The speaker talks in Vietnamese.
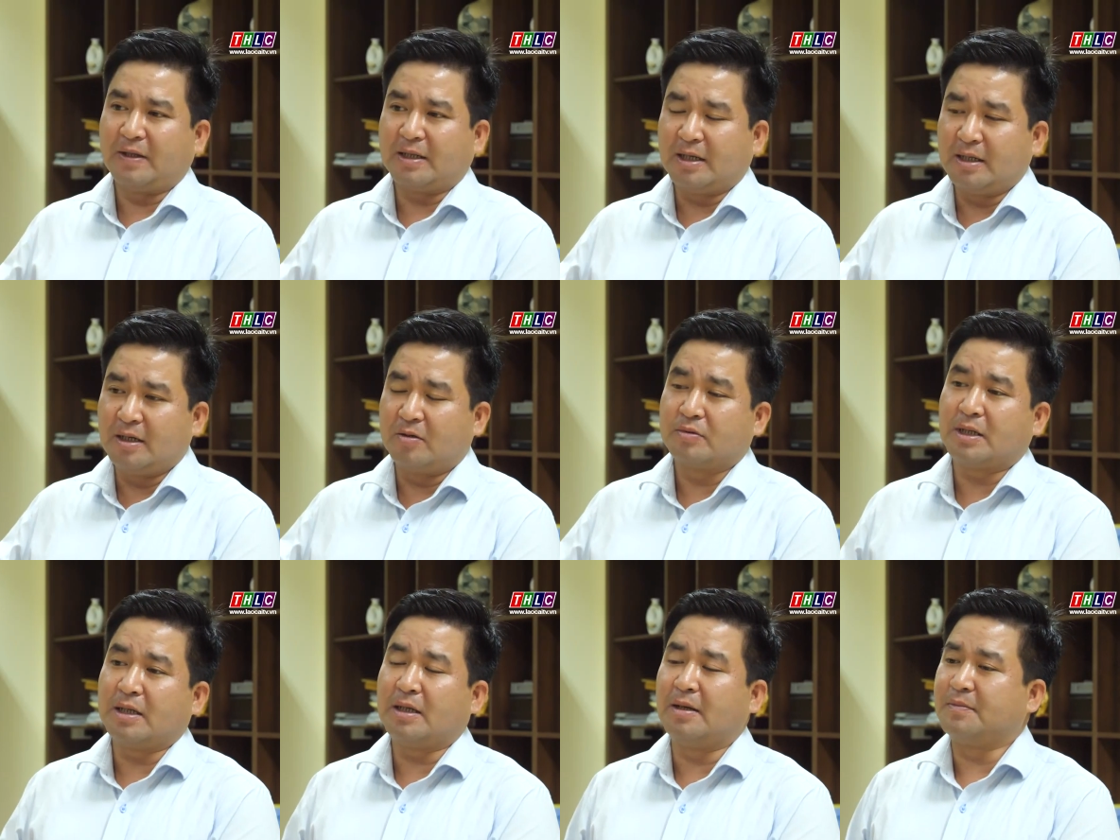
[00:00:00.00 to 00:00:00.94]
phải tăng cường công
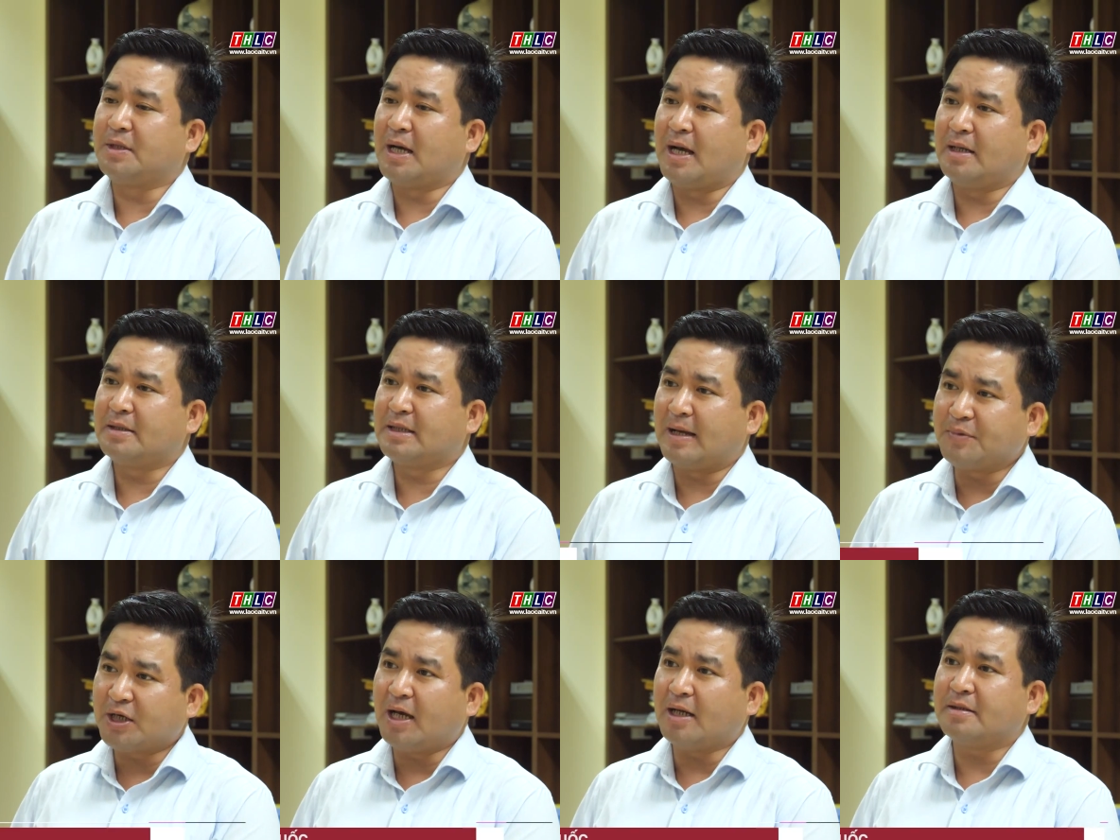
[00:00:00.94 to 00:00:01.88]
tác kiểm tra, giám
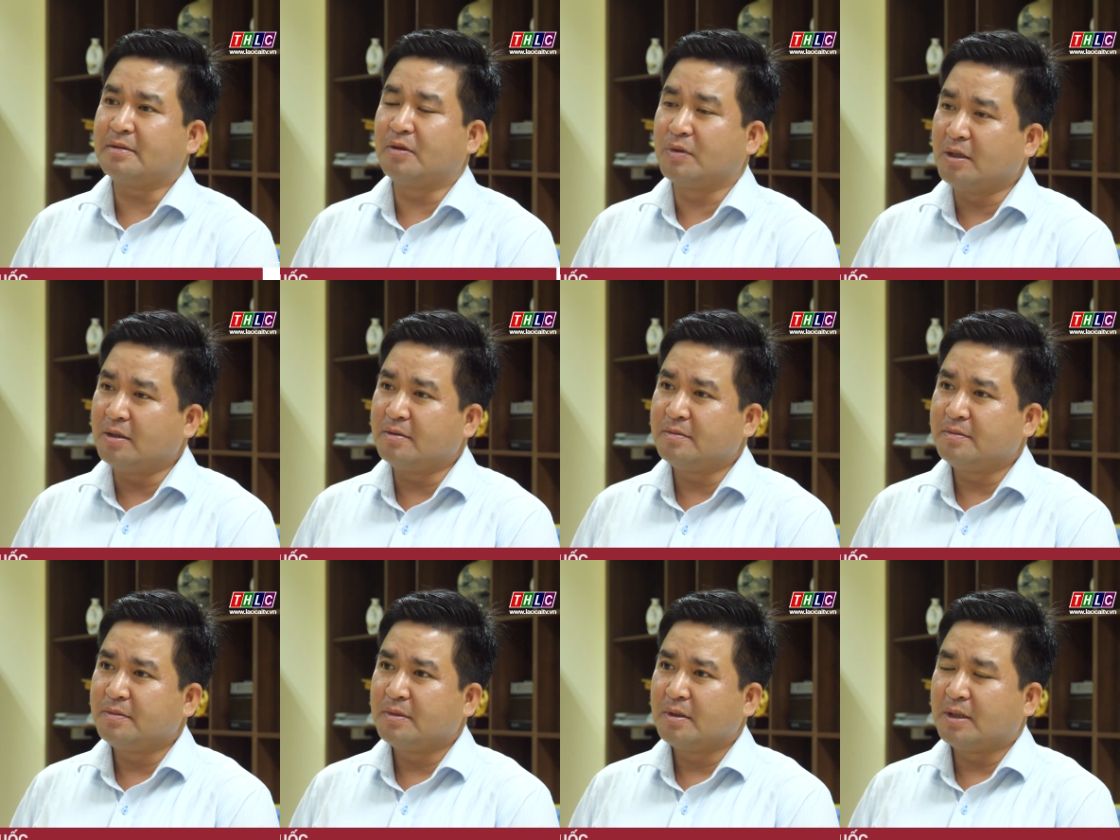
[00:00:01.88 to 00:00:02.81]
sát đầu tư.
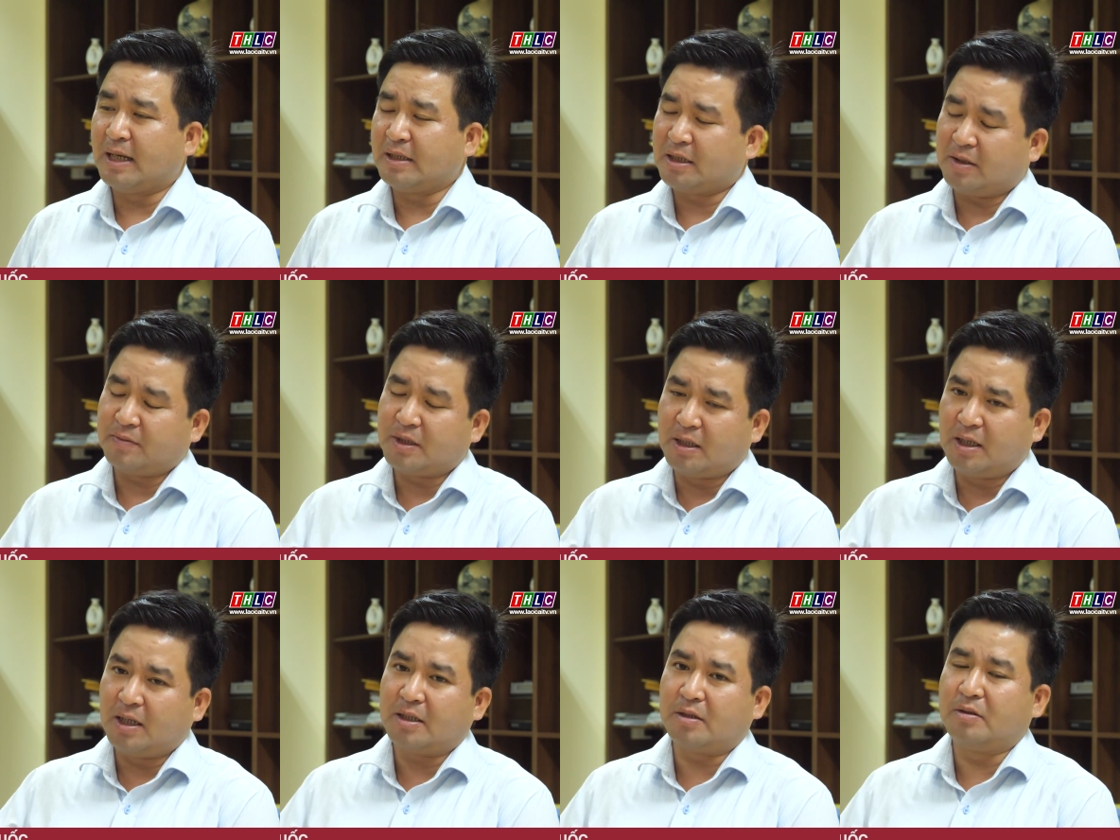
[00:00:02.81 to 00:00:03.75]
Anh xem thực
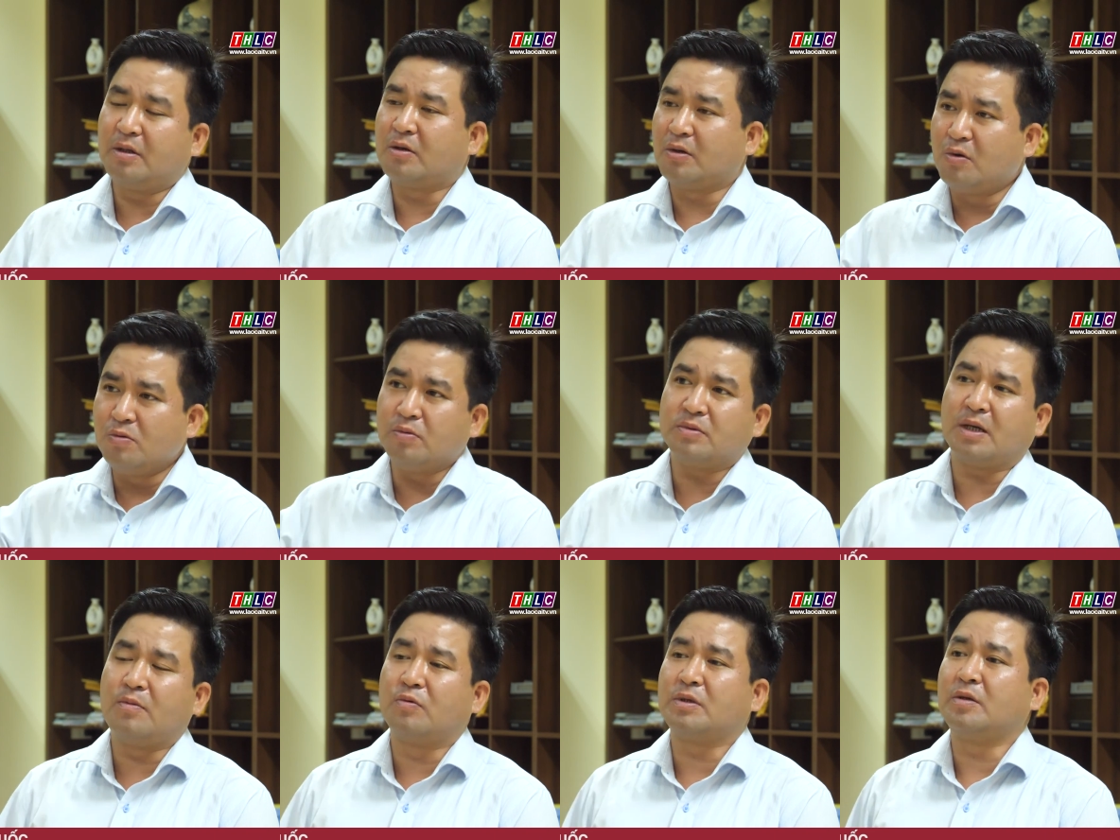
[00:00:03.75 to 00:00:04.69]
hiện đầu tư có đúng
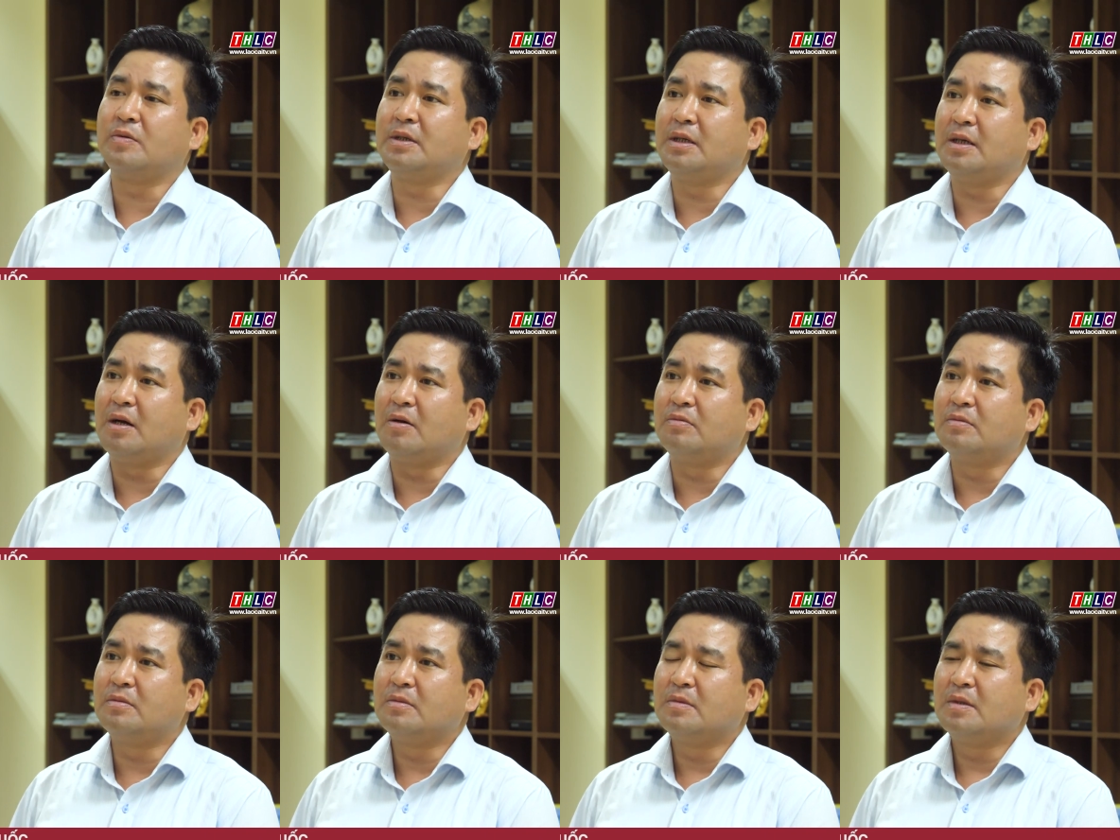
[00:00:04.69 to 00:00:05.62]
theo mục tiêu đầu tư hay không?
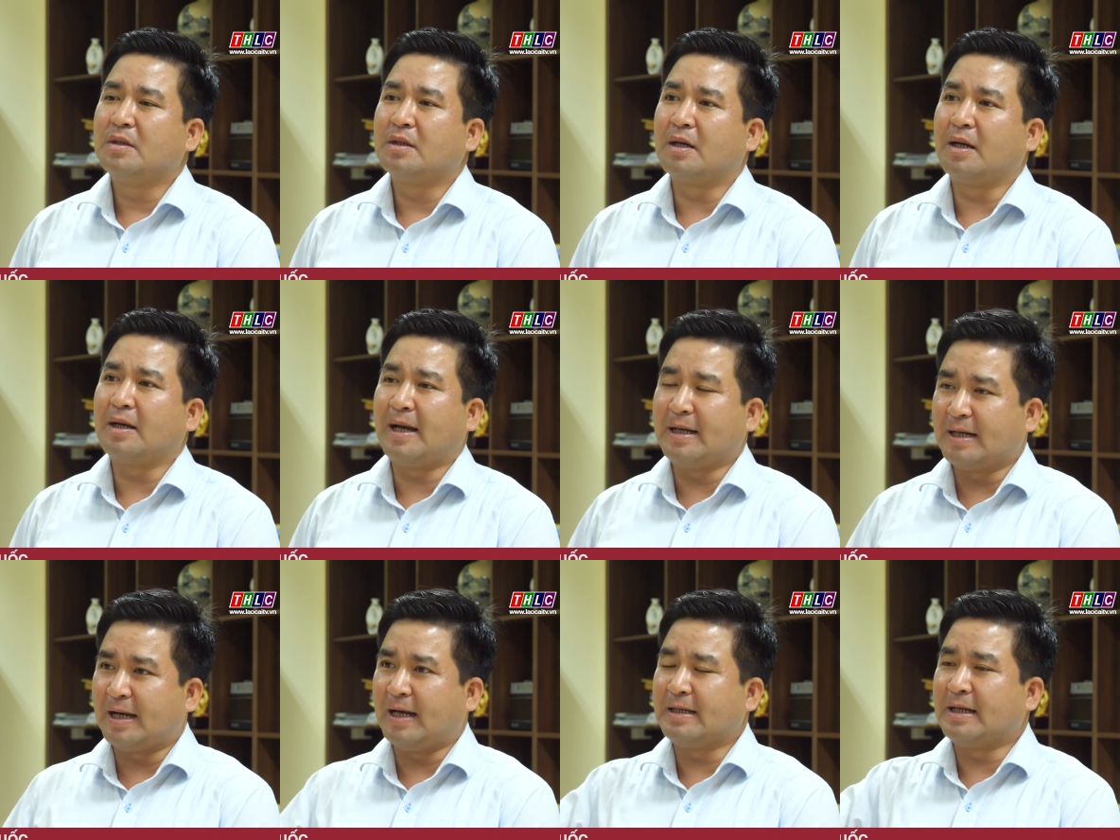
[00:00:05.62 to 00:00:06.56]
Hay
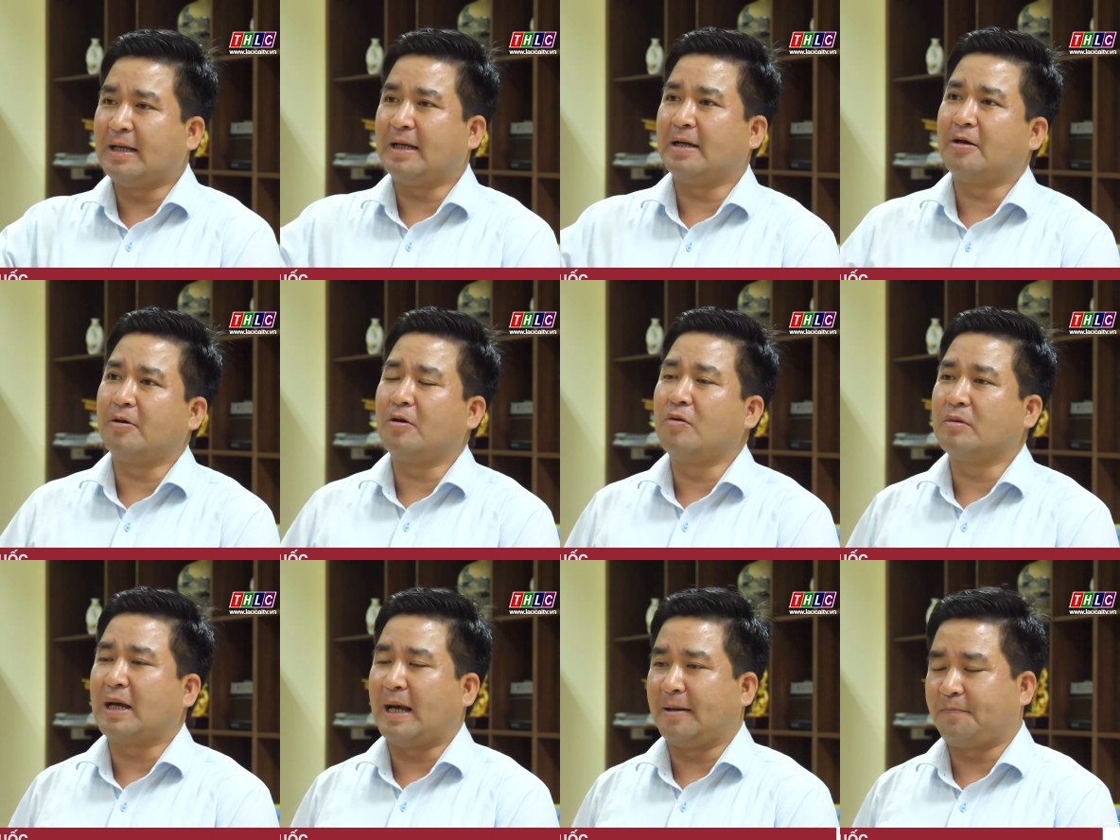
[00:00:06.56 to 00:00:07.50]
là anh này
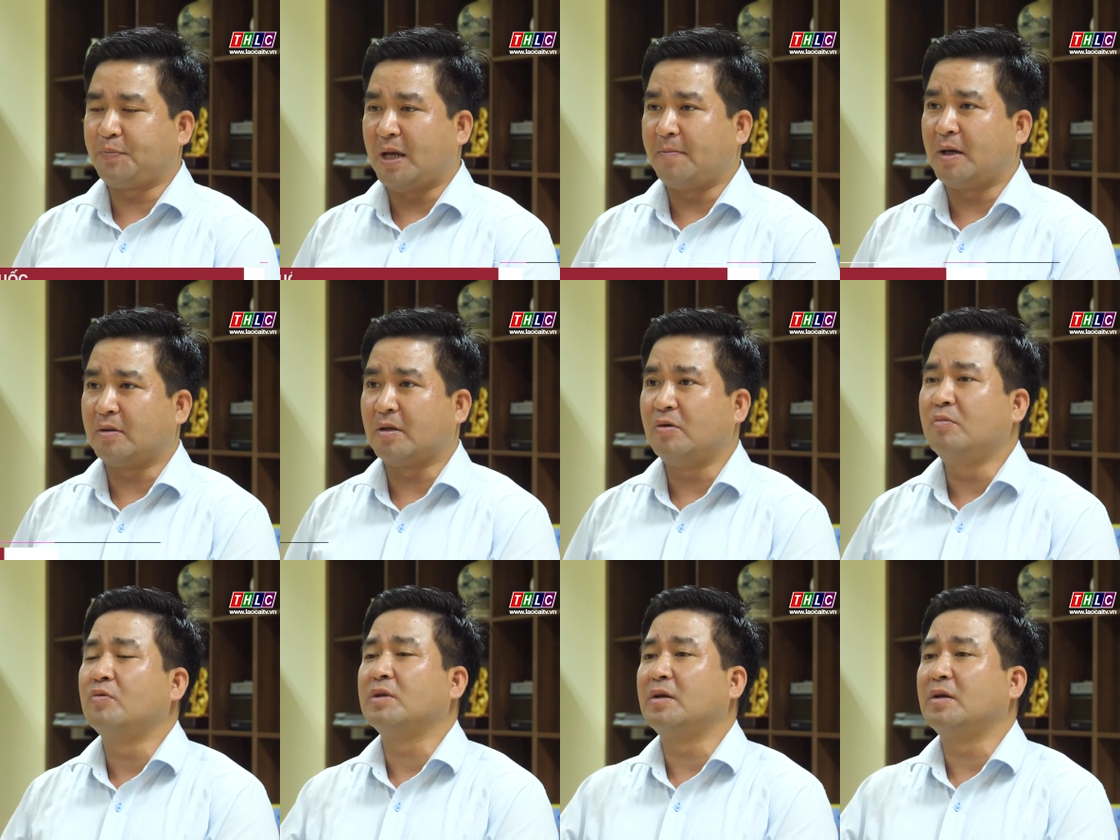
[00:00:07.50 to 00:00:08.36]
không đảm, đảm bảo theo đúng mục